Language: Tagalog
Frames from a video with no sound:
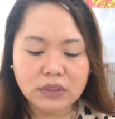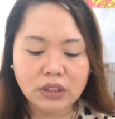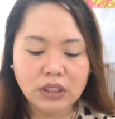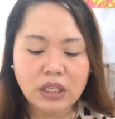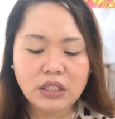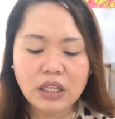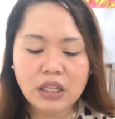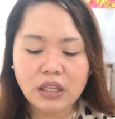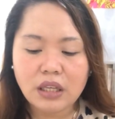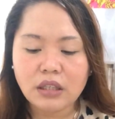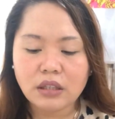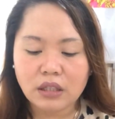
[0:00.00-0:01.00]
hindi,
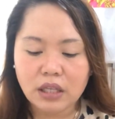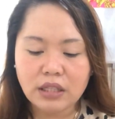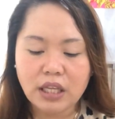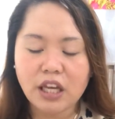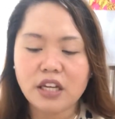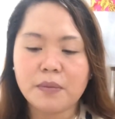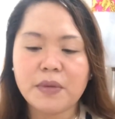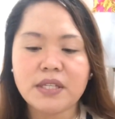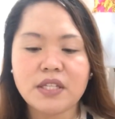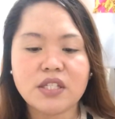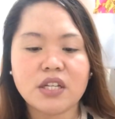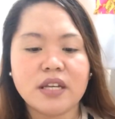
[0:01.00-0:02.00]
hindi ka na
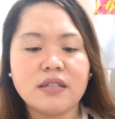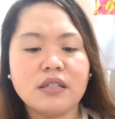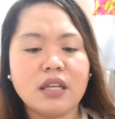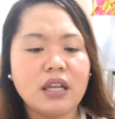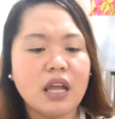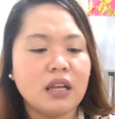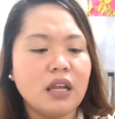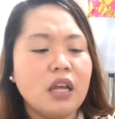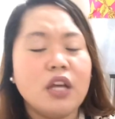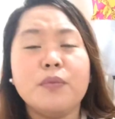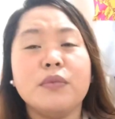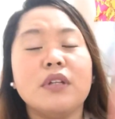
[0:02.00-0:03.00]
masistress na
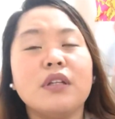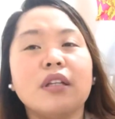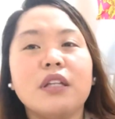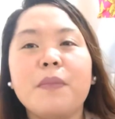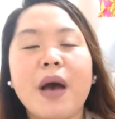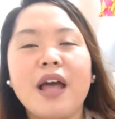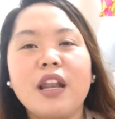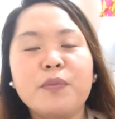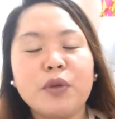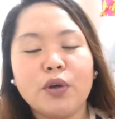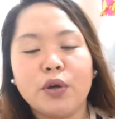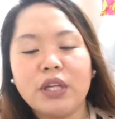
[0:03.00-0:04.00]
'di ba alam
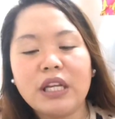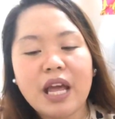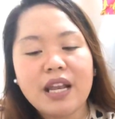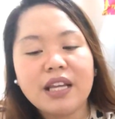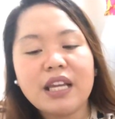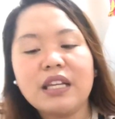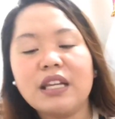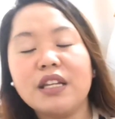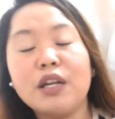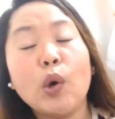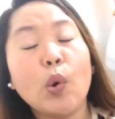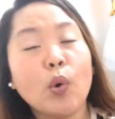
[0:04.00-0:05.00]
niyo 'yon, nilalagay nila
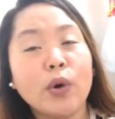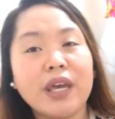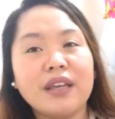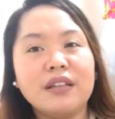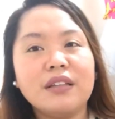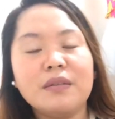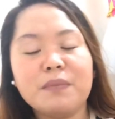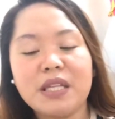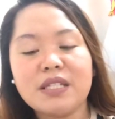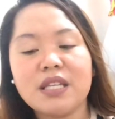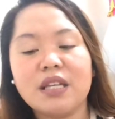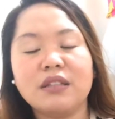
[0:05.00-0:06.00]
ng oil
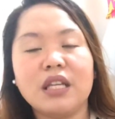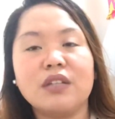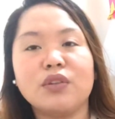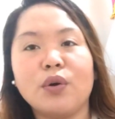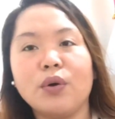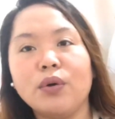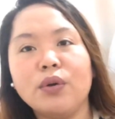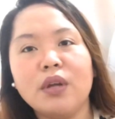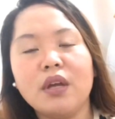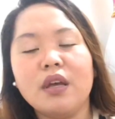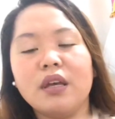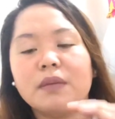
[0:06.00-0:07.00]
minsan dito
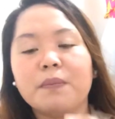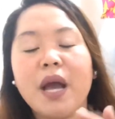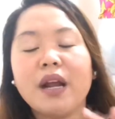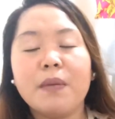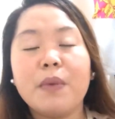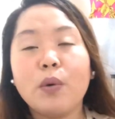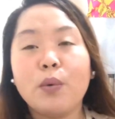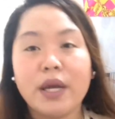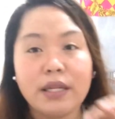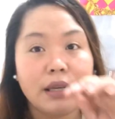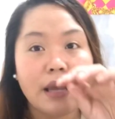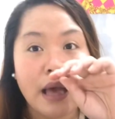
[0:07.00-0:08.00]
para makuha
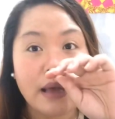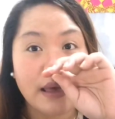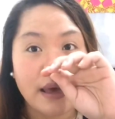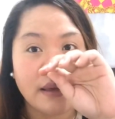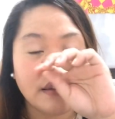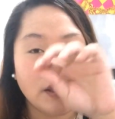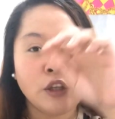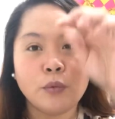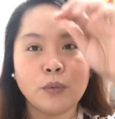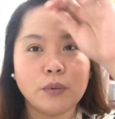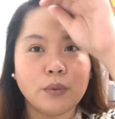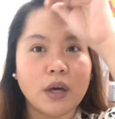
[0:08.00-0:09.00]
nila agad
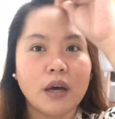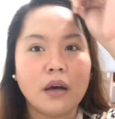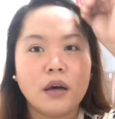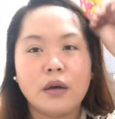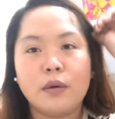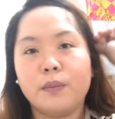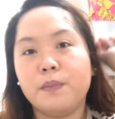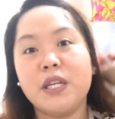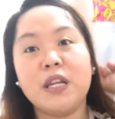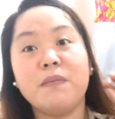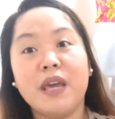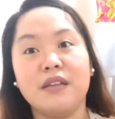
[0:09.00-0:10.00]
yung um,
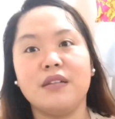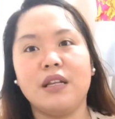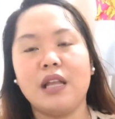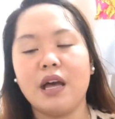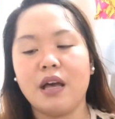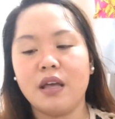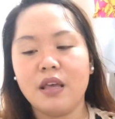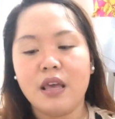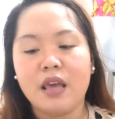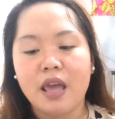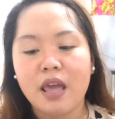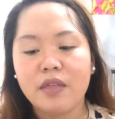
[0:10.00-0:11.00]
binibake nila.
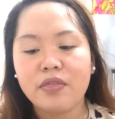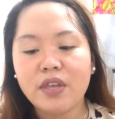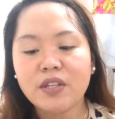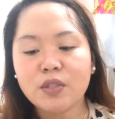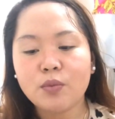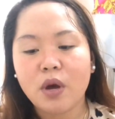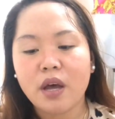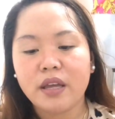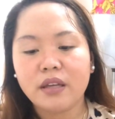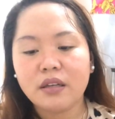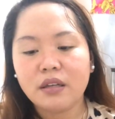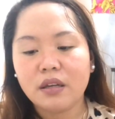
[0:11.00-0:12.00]
And this
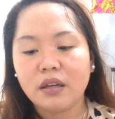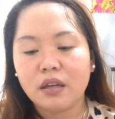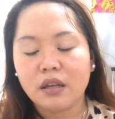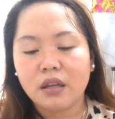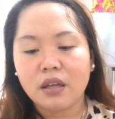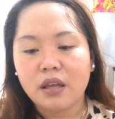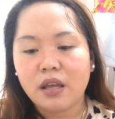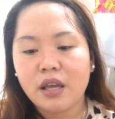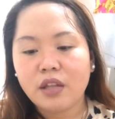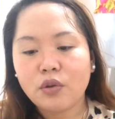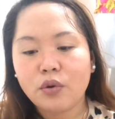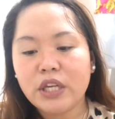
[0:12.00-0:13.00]
one,
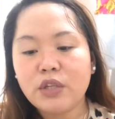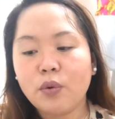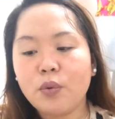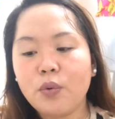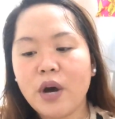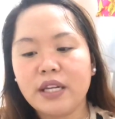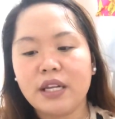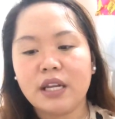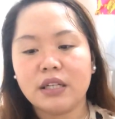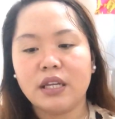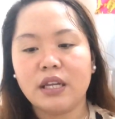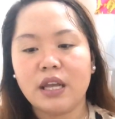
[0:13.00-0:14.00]
eto, kinukuha na
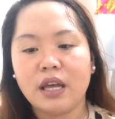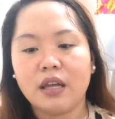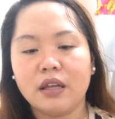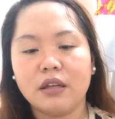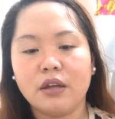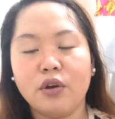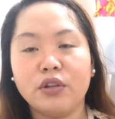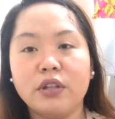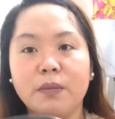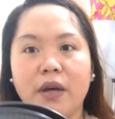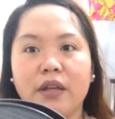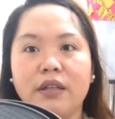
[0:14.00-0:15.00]
lang nila. O, ba
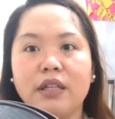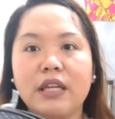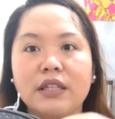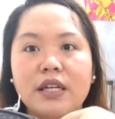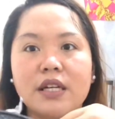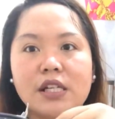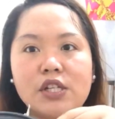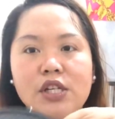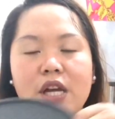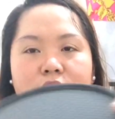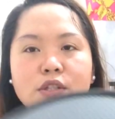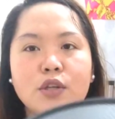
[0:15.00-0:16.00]
diba? Natatanggal
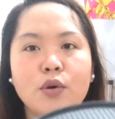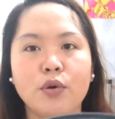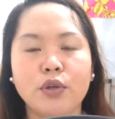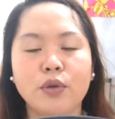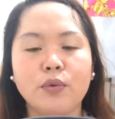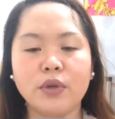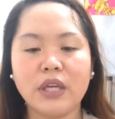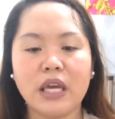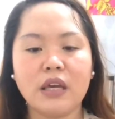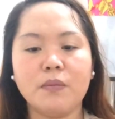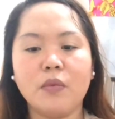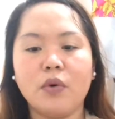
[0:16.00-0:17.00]
siya. So, yung
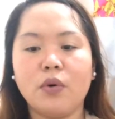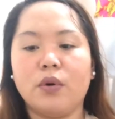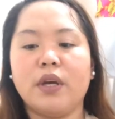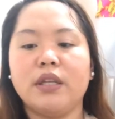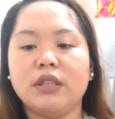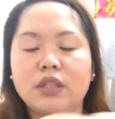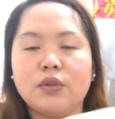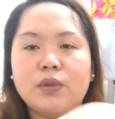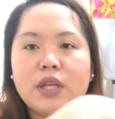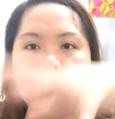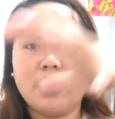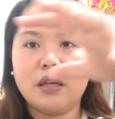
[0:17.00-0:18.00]
cake mo, andito
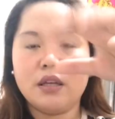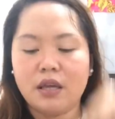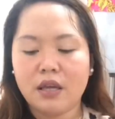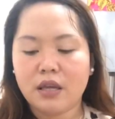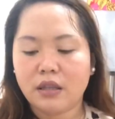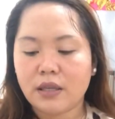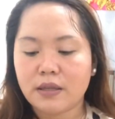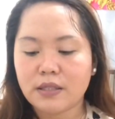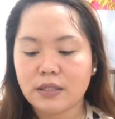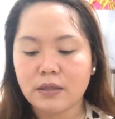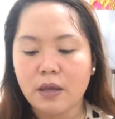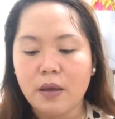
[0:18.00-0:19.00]
lang.
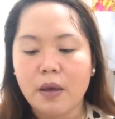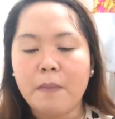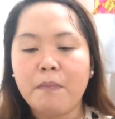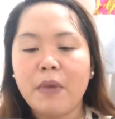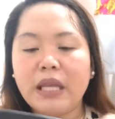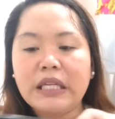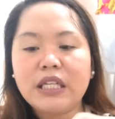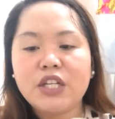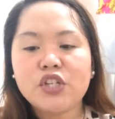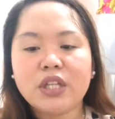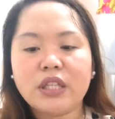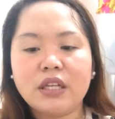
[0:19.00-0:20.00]
Tapos,
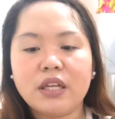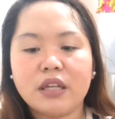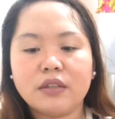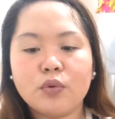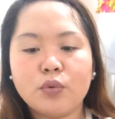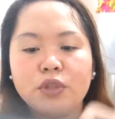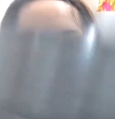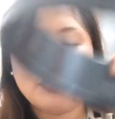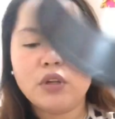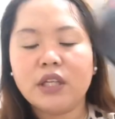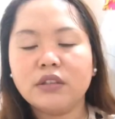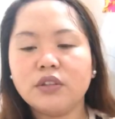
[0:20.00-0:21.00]
malinis siya tignan. Kukunin mo
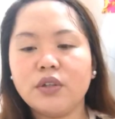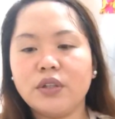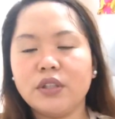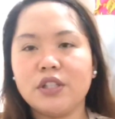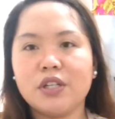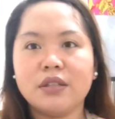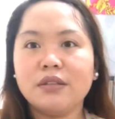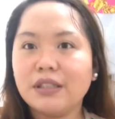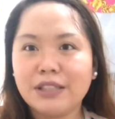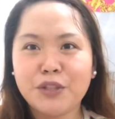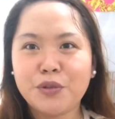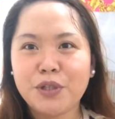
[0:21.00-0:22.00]
lang to,
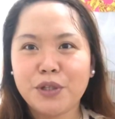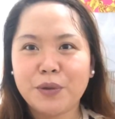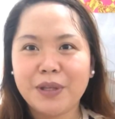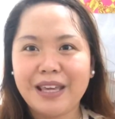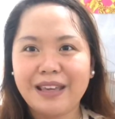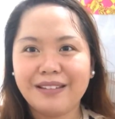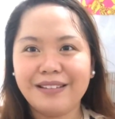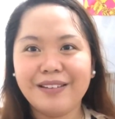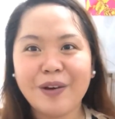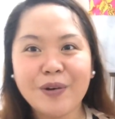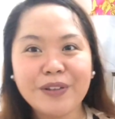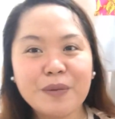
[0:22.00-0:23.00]
andito na yung cake.
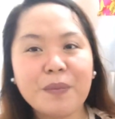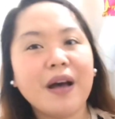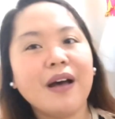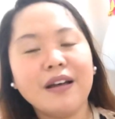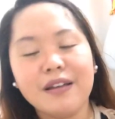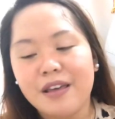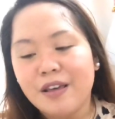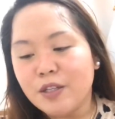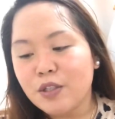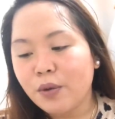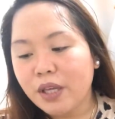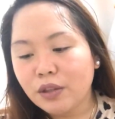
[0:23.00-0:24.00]
O, ba diba?
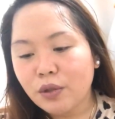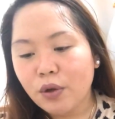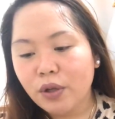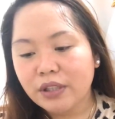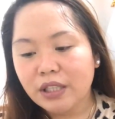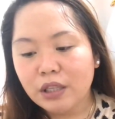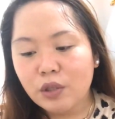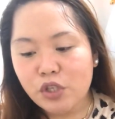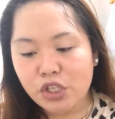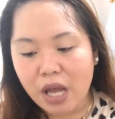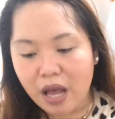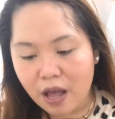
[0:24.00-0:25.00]
So, ito, tatlo
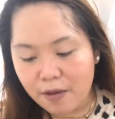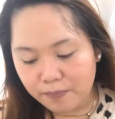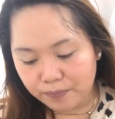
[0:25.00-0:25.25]
siya.